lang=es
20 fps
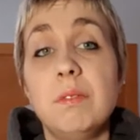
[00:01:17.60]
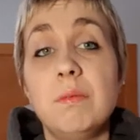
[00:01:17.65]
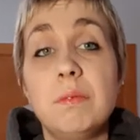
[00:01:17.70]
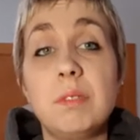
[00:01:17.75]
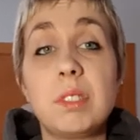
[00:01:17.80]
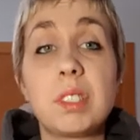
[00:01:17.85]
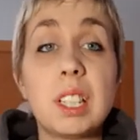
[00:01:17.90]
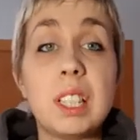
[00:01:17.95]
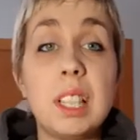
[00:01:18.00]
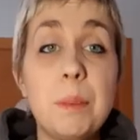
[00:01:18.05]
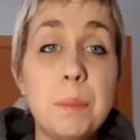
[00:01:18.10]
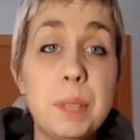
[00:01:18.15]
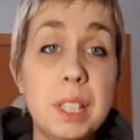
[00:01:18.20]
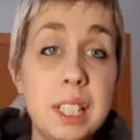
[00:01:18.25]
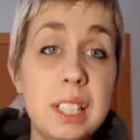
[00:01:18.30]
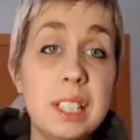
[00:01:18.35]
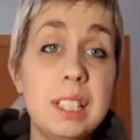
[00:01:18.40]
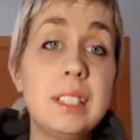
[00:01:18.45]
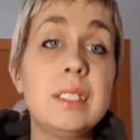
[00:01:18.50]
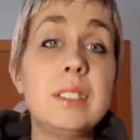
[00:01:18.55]
Aunque
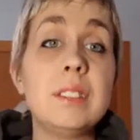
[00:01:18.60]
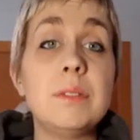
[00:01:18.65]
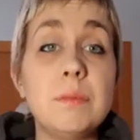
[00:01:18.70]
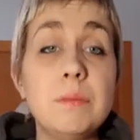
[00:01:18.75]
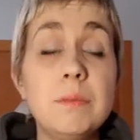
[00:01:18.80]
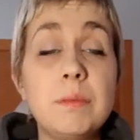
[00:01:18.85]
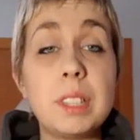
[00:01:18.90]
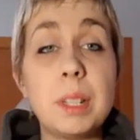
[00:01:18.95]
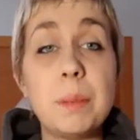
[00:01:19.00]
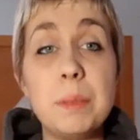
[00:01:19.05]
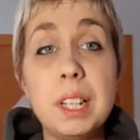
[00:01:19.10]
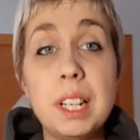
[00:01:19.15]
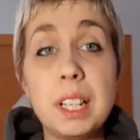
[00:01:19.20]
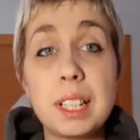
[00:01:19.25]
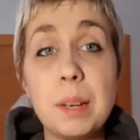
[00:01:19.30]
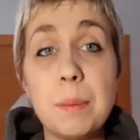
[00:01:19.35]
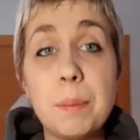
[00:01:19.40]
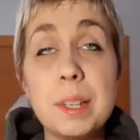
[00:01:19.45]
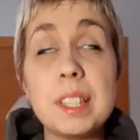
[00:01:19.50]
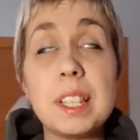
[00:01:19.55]
también, también hay
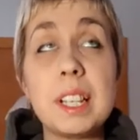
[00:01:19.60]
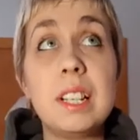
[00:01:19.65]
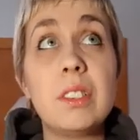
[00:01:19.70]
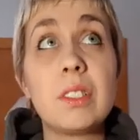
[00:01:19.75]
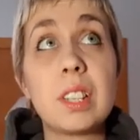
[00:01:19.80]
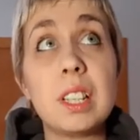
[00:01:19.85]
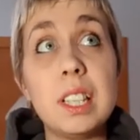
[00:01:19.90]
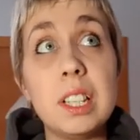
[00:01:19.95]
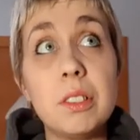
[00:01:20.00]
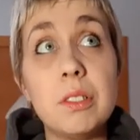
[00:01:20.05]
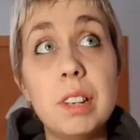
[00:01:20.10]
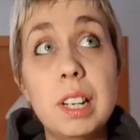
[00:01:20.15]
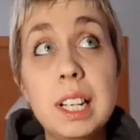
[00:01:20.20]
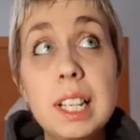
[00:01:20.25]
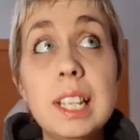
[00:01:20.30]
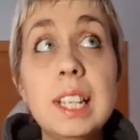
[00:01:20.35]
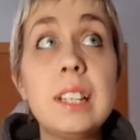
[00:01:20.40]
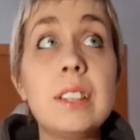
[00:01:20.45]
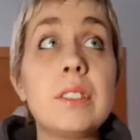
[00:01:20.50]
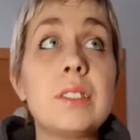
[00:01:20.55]
que pensar en lo que dijo
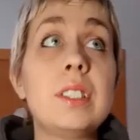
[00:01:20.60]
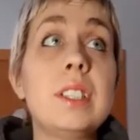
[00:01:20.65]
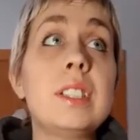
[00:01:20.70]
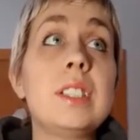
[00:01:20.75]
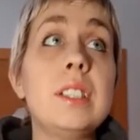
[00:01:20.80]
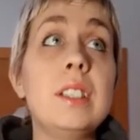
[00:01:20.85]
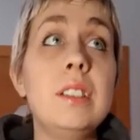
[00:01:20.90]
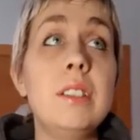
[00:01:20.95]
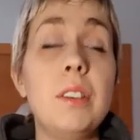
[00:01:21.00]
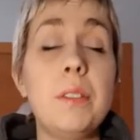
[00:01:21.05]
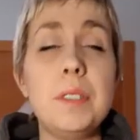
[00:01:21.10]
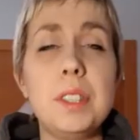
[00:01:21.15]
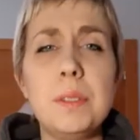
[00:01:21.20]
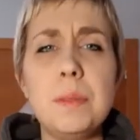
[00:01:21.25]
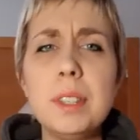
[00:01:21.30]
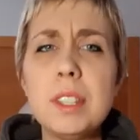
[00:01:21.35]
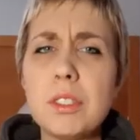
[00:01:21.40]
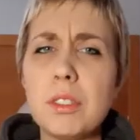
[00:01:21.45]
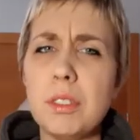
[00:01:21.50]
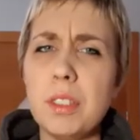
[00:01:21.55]
Ali, no sé si lo habéis
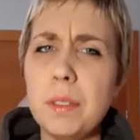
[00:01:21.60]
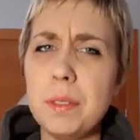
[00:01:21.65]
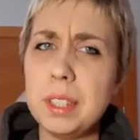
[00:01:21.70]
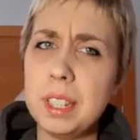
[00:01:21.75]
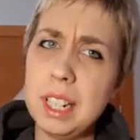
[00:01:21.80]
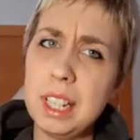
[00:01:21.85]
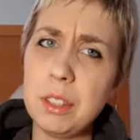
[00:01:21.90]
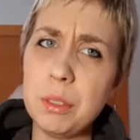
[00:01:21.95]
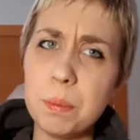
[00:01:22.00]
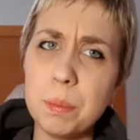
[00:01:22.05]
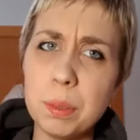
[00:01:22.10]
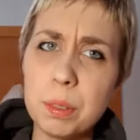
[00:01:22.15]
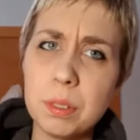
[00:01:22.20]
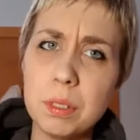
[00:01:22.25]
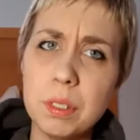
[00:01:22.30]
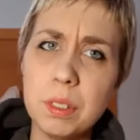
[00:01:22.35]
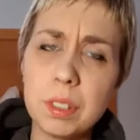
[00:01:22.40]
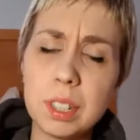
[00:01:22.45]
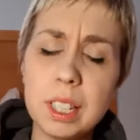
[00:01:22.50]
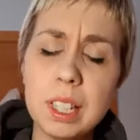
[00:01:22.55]
visto o habéis leído un
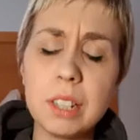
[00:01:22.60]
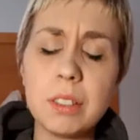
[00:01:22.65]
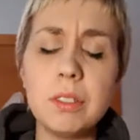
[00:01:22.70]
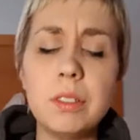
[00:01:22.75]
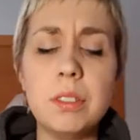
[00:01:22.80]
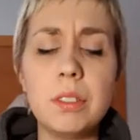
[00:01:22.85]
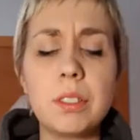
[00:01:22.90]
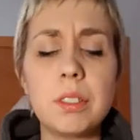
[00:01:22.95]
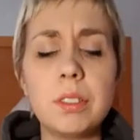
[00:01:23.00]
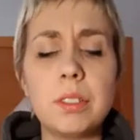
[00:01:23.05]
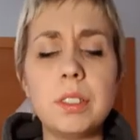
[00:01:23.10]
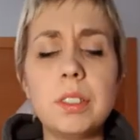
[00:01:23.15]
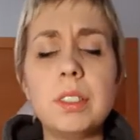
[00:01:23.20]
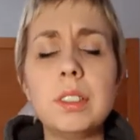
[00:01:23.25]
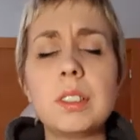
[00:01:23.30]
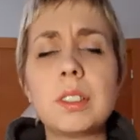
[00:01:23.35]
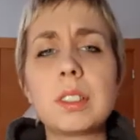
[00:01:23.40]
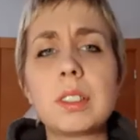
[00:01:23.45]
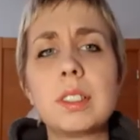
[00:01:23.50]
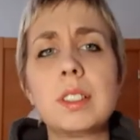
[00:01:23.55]
poco lo que dijo en
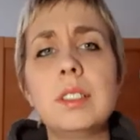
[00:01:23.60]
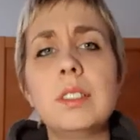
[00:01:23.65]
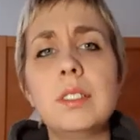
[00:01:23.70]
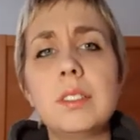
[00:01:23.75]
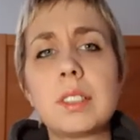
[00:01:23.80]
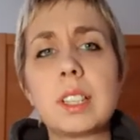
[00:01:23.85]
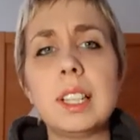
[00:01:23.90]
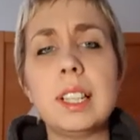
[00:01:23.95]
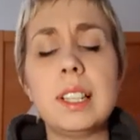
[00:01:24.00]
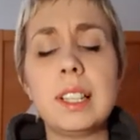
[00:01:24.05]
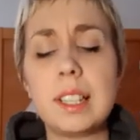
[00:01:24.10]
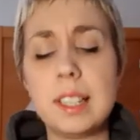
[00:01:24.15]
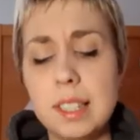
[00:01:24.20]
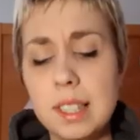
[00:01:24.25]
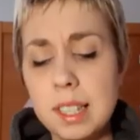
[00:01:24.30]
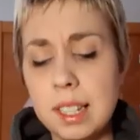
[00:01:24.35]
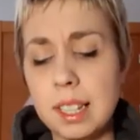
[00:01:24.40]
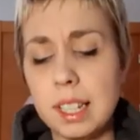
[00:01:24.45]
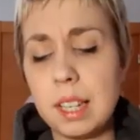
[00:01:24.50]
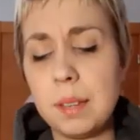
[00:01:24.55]
Rotalk, ¿no? Que,
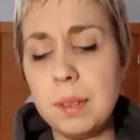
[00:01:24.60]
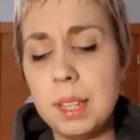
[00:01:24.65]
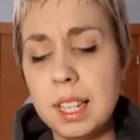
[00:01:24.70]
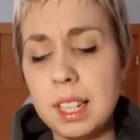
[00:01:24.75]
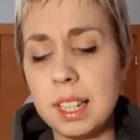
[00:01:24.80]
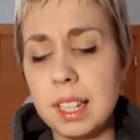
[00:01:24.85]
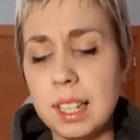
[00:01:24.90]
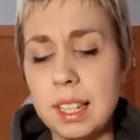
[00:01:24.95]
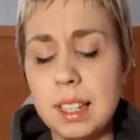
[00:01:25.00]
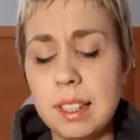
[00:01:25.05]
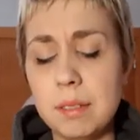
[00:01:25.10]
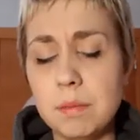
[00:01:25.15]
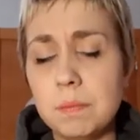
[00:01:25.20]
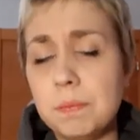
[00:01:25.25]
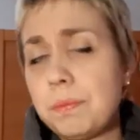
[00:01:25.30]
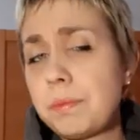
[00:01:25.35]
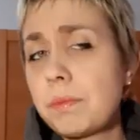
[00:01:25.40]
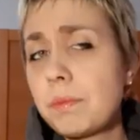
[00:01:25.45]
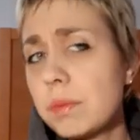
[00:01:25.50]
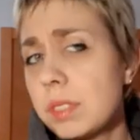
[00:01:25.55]
sí, que qué bien, que,
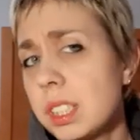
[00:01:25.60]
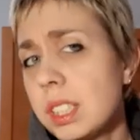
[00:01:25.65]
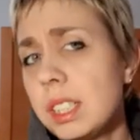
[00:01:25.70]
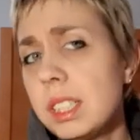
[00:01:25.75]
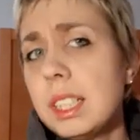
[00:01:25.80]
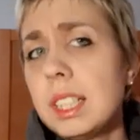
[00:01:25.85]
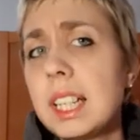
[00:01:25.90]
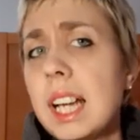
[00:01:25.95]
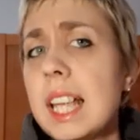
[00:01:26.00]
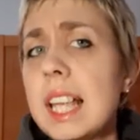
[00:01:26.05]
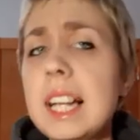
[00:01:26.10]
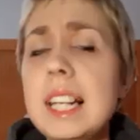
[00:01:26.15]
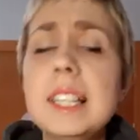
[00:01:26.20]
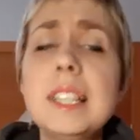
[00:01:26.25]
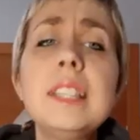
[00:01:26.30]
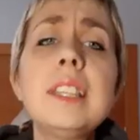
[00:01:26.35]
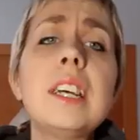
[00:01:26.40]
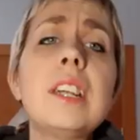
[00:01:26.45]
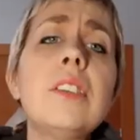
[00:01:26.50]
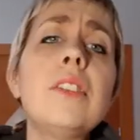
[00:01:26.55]
que a la
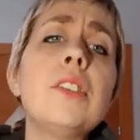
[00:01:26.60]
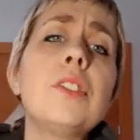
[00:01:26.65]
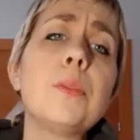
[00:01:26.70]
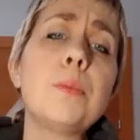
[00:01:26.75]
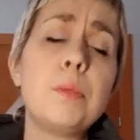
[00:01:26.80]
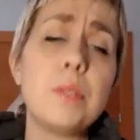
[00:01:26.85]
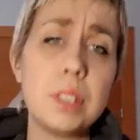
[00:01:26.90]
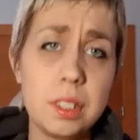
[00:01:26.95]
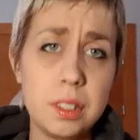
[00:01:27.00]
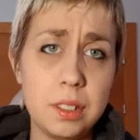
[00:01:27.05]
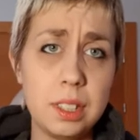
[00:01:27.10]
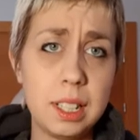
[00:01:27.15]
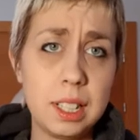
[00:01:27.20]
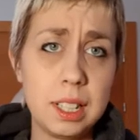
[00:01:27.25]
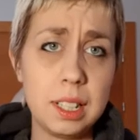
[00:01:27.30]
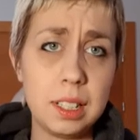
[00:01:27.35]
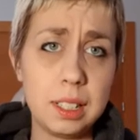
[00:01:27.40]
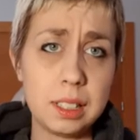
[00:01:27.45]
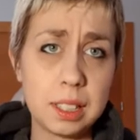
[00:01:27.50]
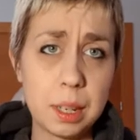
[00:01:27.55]
leyenda, ¿no? Ellos pusieron
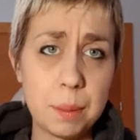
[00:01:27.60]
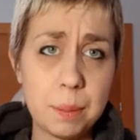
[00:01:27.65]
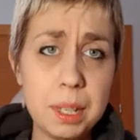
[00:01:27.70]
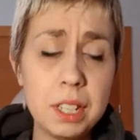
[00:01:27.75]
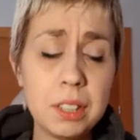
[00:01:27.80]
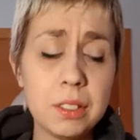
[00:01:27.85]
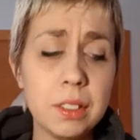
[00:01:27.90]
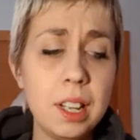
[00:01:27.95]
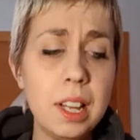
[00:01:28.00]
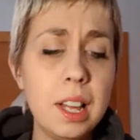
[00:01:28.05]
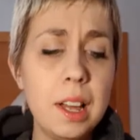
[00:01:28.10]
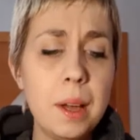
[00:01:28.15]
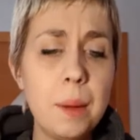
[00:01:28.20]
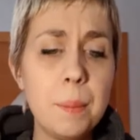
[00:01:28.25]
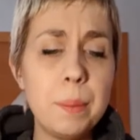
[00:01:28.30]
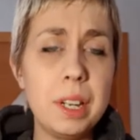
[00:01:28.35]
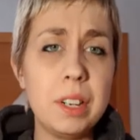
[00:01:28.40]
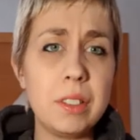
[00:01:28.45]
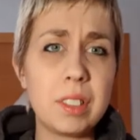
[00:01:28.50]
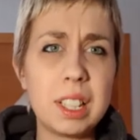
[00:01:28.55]
el camino,
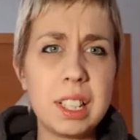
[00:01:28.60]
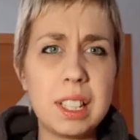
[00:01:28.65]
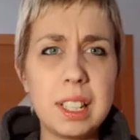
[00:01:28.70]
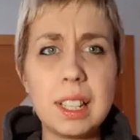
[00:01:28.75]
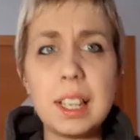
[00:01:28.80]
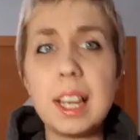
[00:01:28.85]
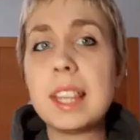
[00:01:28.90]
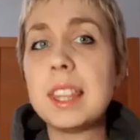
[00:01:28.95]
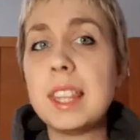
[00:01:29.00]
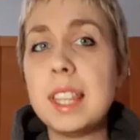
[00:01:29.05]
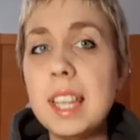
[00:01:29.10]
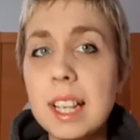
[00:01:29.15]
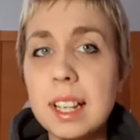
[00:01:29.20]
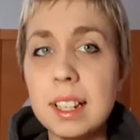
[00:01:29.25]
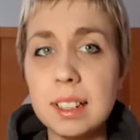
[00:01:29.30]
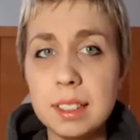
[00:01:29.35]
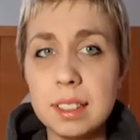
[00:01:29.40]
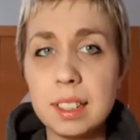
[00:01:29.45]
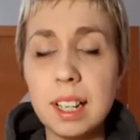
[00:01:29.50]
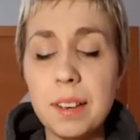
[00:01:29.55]
pero que,
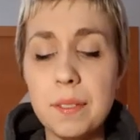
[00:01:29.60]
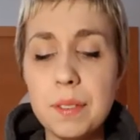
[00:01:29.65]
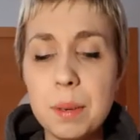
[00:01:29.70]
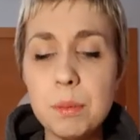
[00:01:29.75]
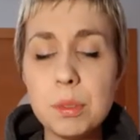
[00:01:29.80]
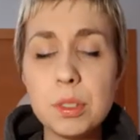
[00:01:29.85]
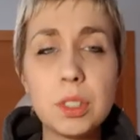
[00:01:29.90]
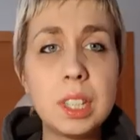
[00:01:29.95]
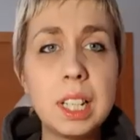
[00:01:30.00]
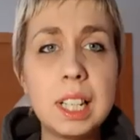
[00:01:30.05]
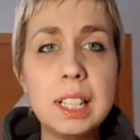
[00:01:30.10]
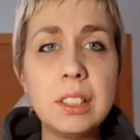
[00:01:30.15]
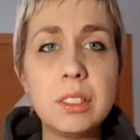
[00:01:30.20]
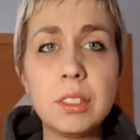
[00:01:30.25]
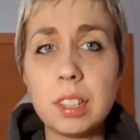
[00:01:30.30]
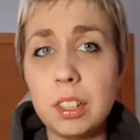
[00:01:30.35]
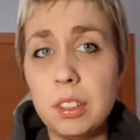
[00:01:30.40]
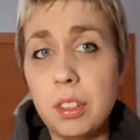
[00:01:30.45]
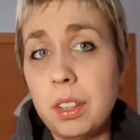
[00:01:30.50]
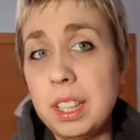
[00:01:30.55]
hacían, que había mucho
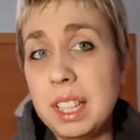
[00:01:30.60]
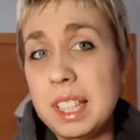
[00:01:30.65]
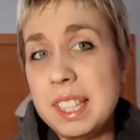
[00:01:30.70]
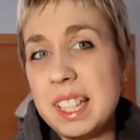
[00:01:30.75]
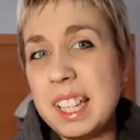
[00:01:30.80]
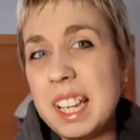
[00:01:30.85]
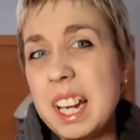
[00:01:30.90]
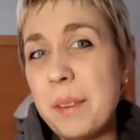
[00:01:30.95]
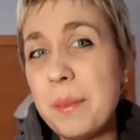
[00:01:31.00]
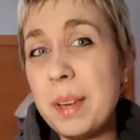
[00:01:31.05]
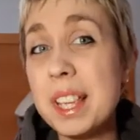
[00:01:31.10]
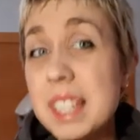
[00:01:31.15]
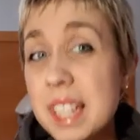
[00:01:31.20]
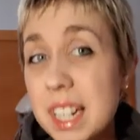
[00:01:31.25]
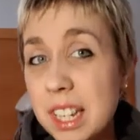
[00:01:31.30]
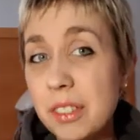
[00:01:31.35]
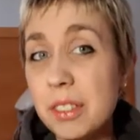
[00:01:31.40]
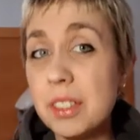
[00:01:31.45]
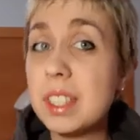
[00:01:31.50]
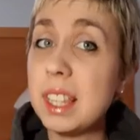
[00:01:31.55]
talento que ni siquiera había
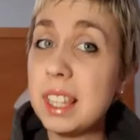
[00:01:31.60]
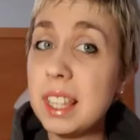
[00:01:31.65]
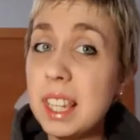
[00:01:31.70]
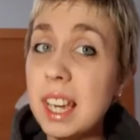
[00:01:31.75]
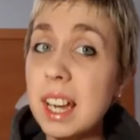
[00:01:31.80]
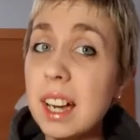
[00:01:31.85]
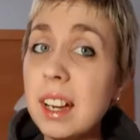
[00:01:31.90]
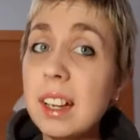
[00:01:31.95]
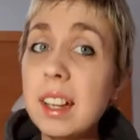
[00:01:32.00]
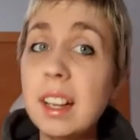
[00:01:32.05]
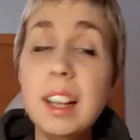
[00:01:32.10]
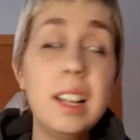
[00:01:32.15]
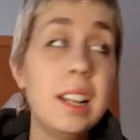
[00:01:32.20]
salido ese día